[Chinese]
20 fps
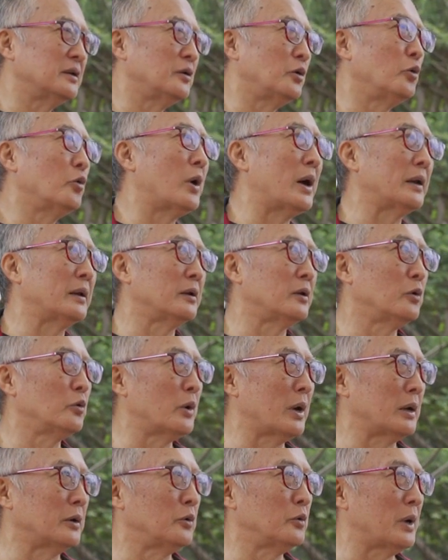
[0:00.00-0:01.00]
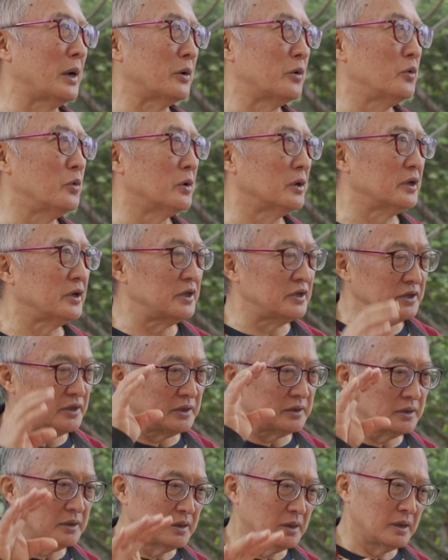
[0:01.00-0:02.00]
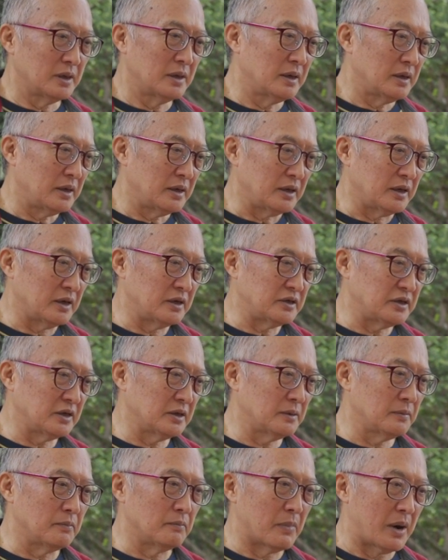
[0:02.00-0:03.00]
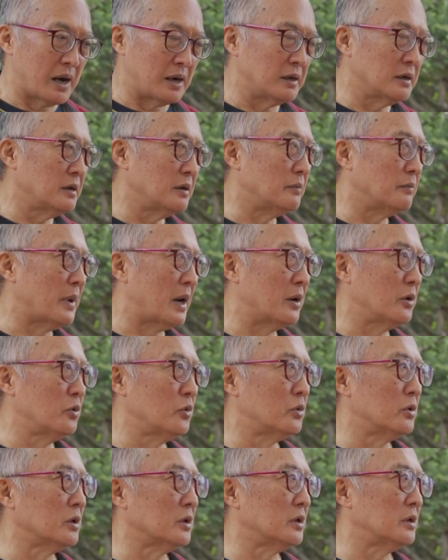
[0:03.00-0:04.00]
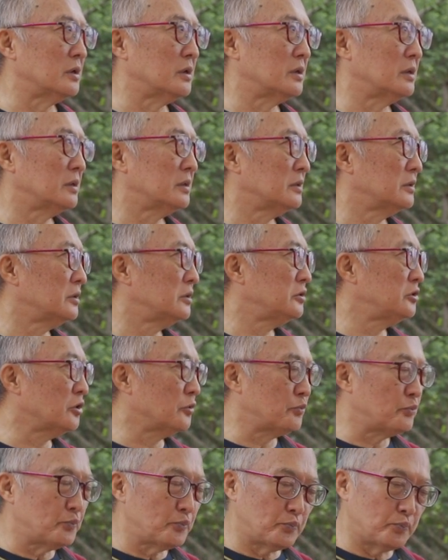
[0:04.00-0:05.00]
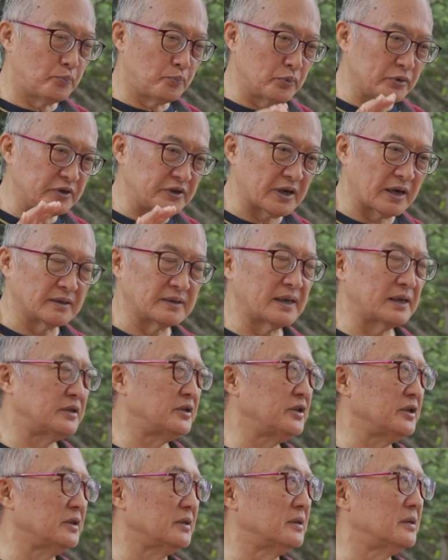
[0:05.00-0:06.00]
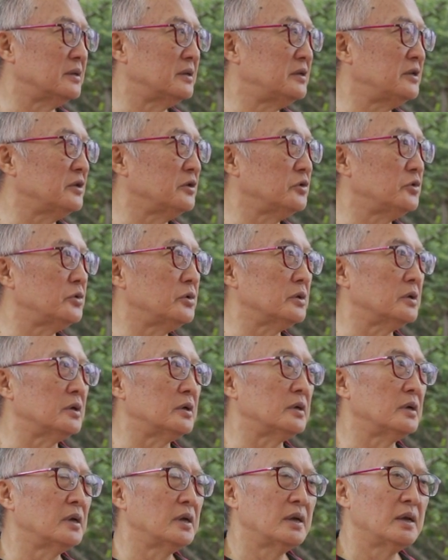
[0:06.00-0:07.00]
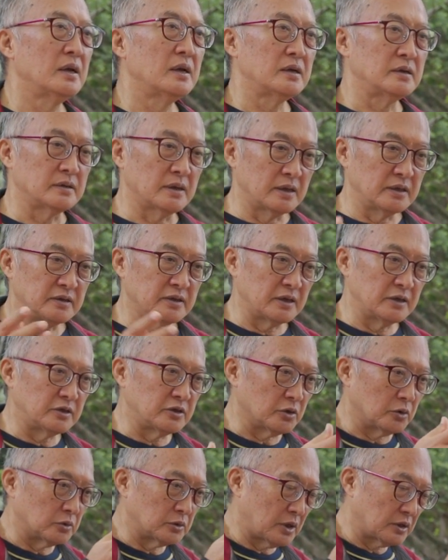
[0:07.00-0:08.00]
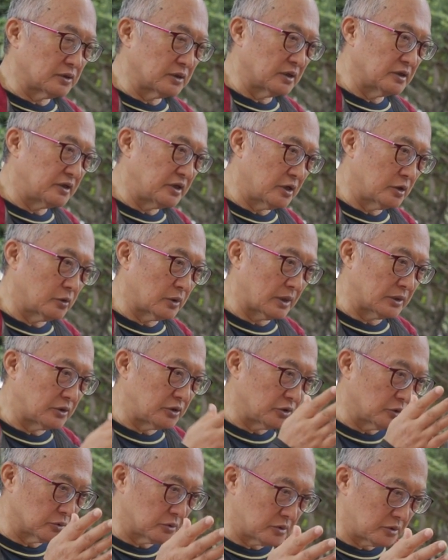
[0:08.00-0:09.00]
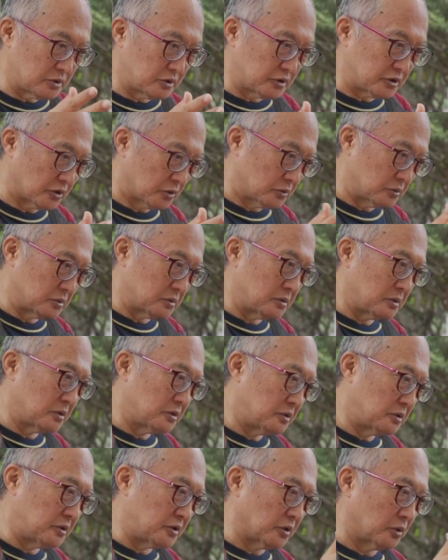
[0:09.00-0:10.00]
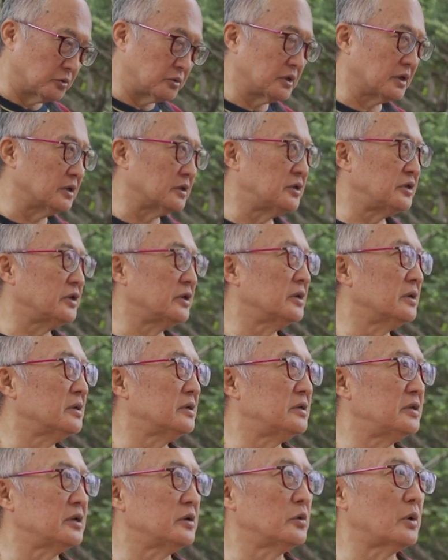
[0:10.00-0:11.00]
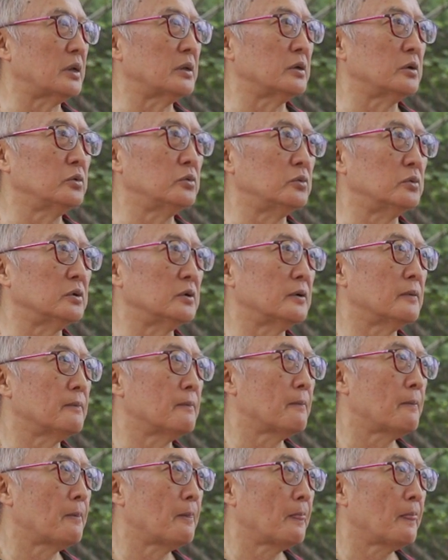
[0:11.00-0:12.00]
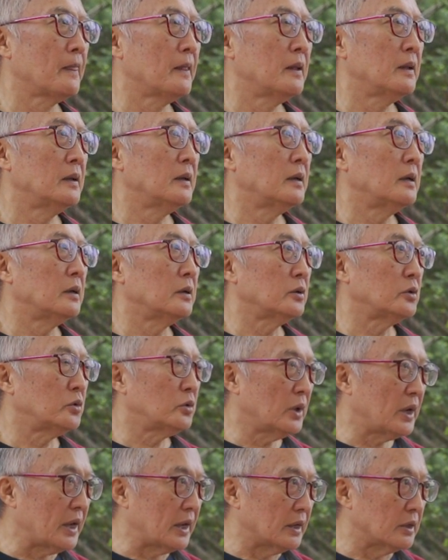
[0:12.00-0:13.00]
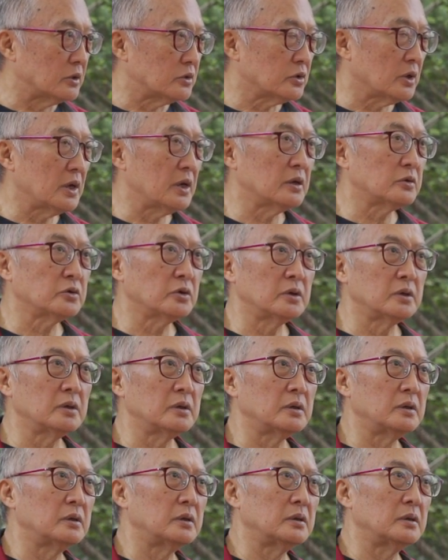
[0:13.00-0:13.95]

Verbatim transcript: 乱过了，已经忙过了，就不想再进去了。人生走到这个阶段，就走这个阶段的路，返璞归真。对，所以说